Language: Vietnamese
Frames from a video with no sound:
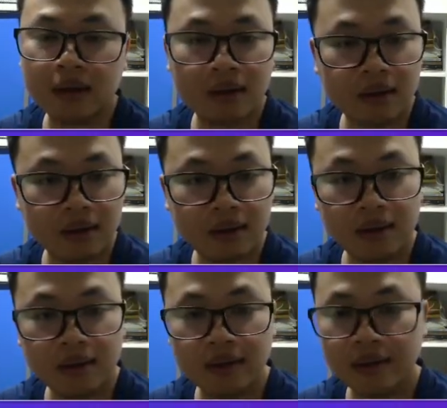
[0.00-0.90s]
nó, nó
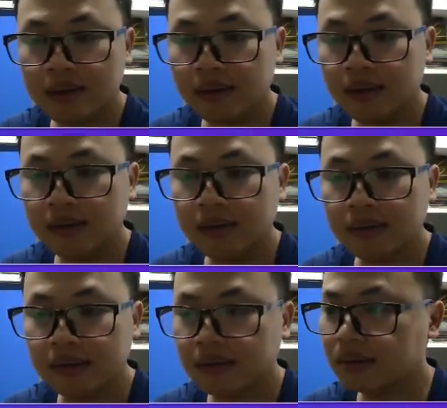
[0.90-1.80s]

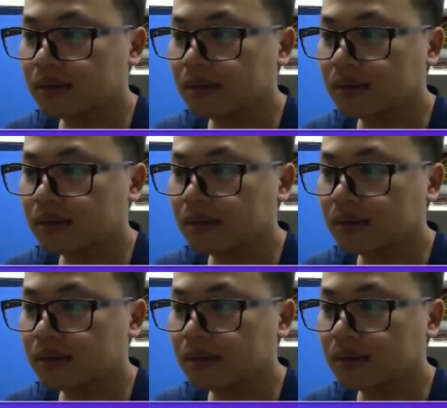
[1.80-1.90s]
ừ,